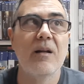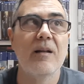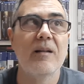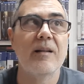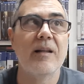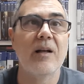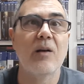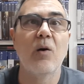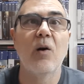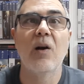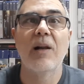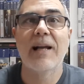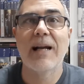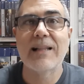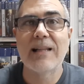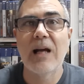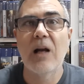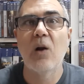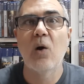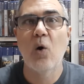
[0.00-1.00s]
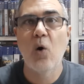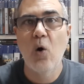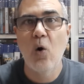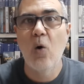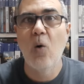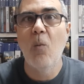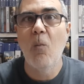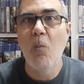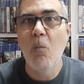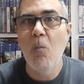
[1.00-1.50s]
tengo el
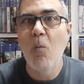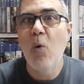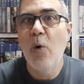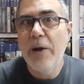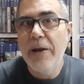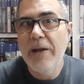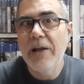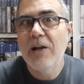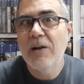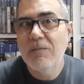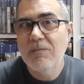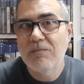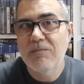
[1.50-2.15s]
catálogo muy...